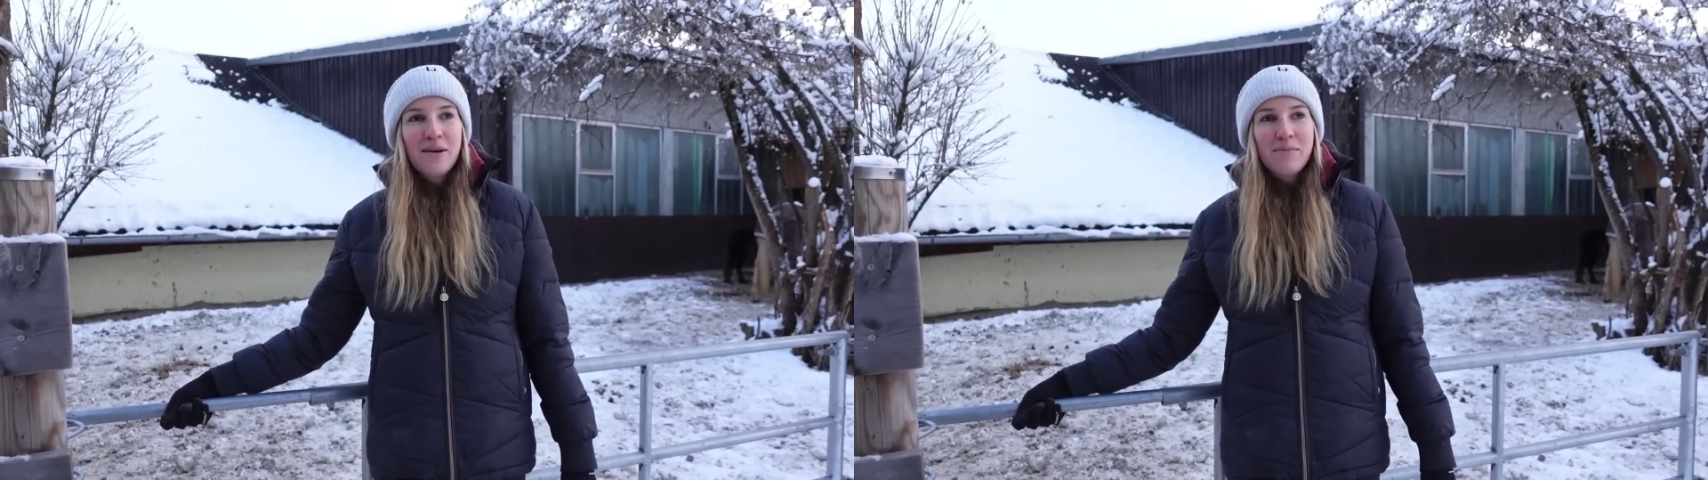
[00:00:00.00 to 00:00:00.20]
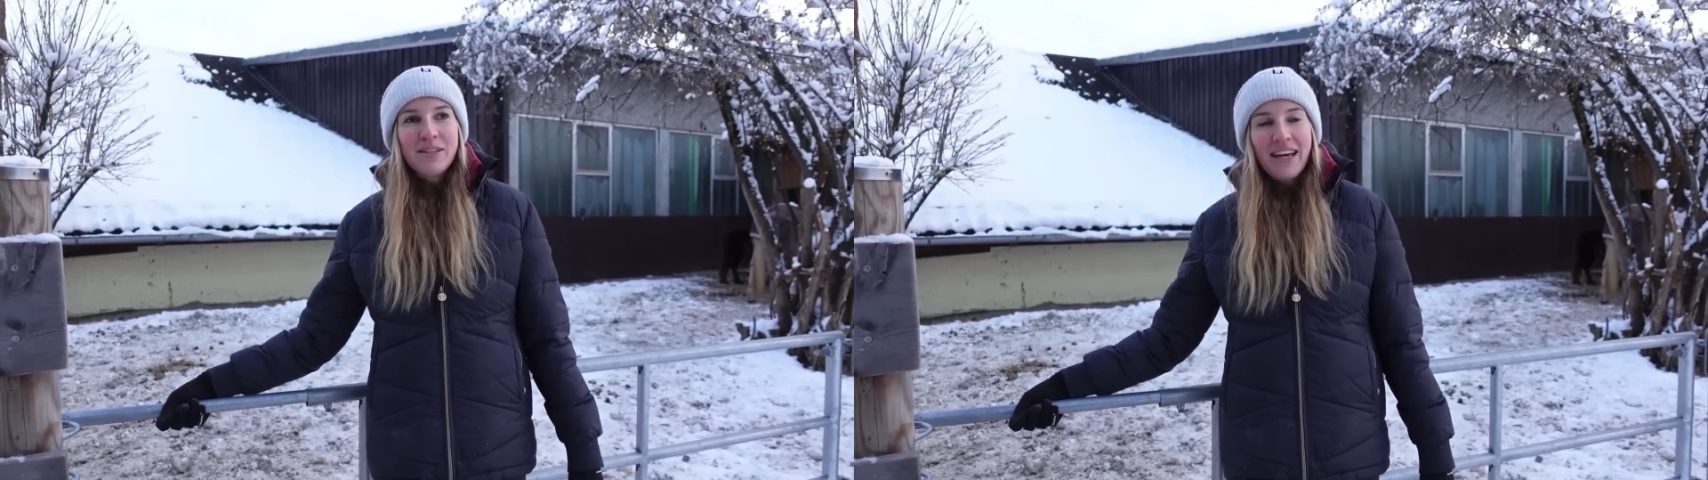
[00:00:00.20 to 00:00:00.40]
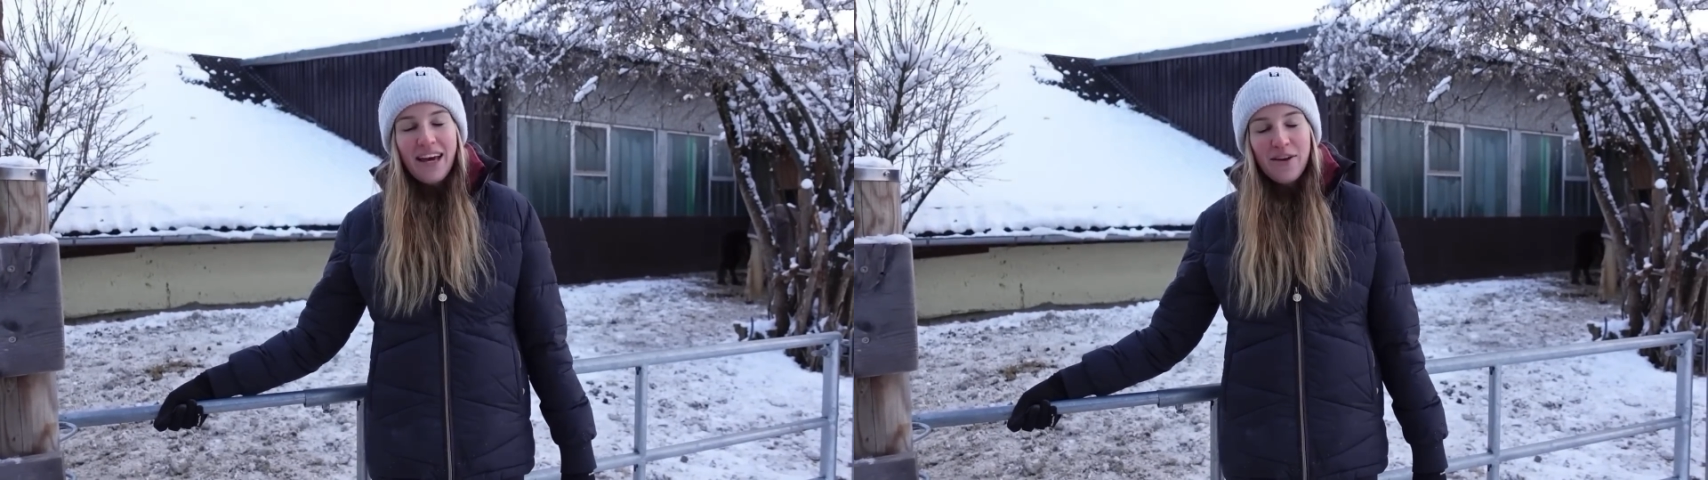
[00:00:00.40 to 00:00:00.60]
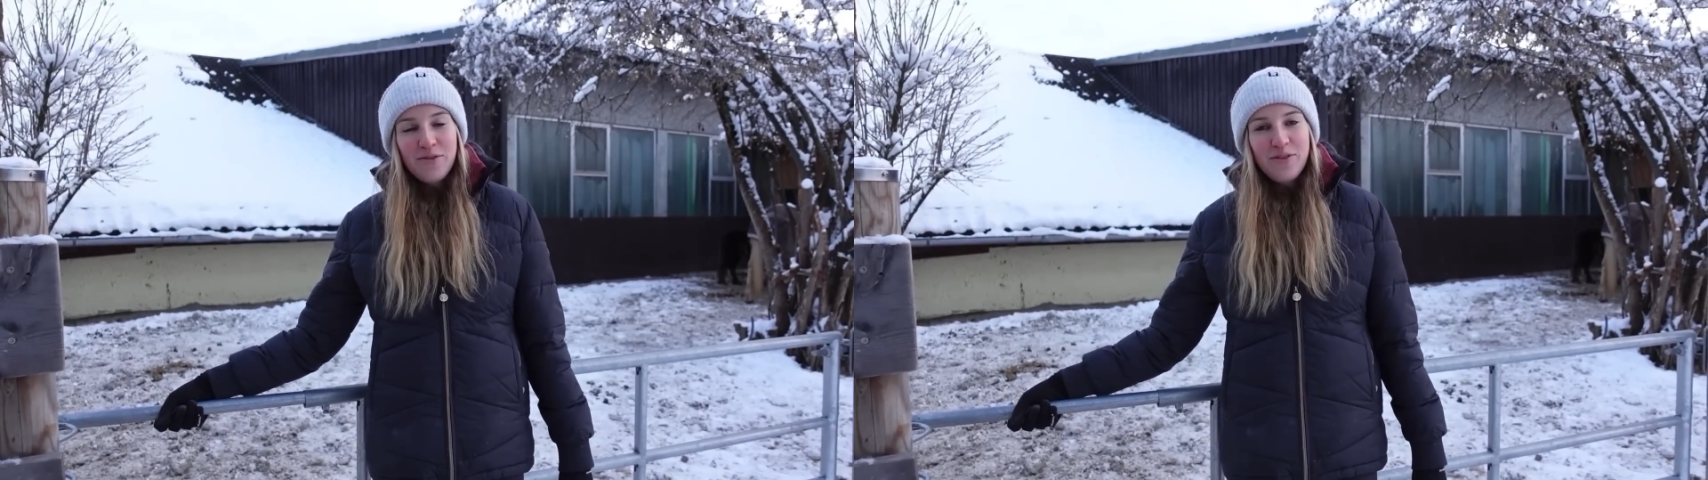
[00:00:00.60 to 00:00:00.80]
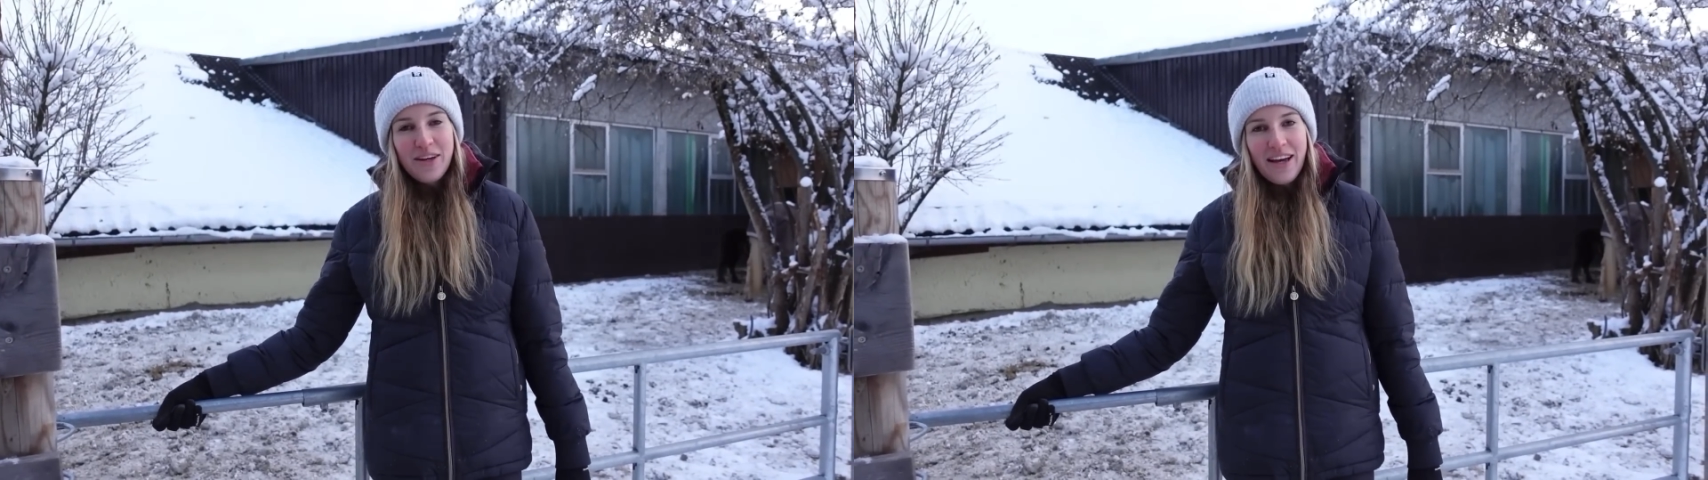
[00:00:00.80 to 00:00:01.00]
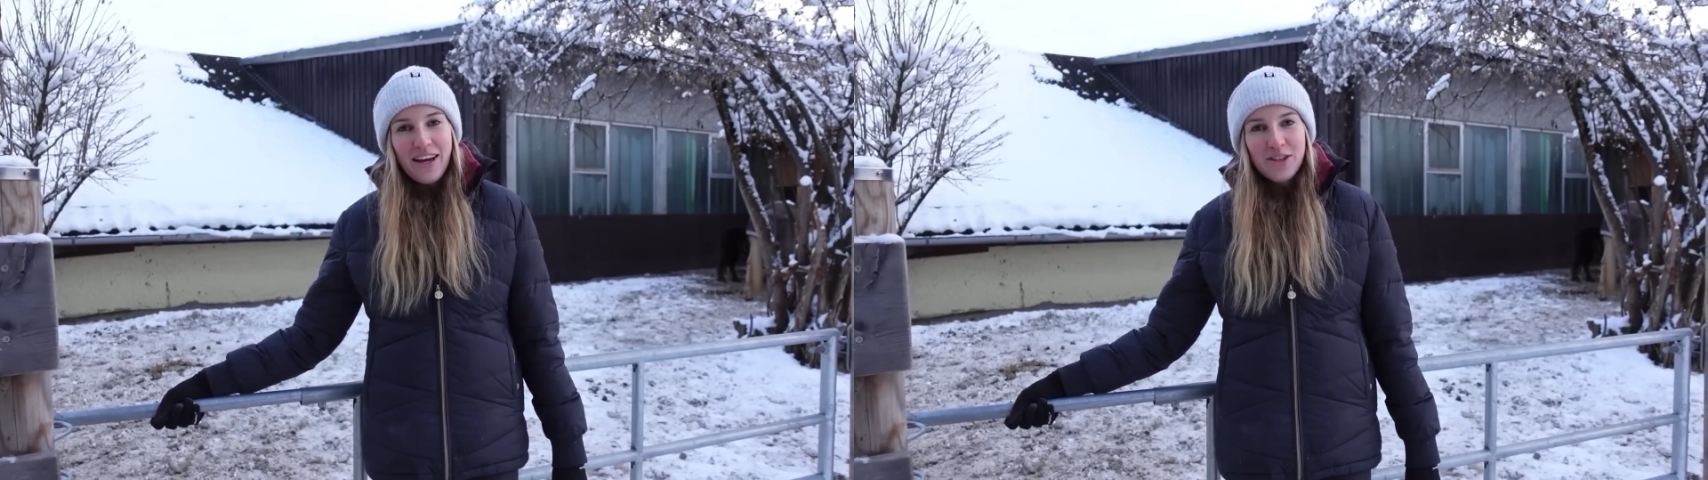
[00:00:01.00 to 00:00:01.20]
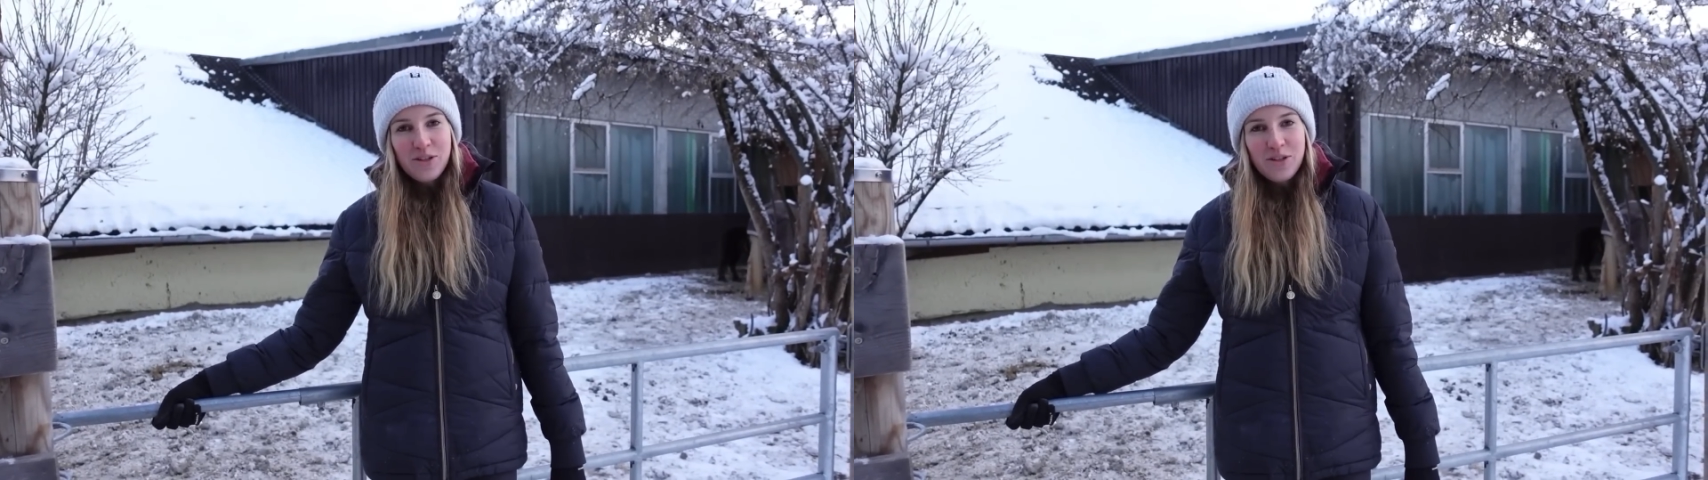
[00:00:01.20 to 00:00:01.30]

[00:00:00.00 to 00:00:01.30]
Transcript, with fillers: mit drei und vier Jahren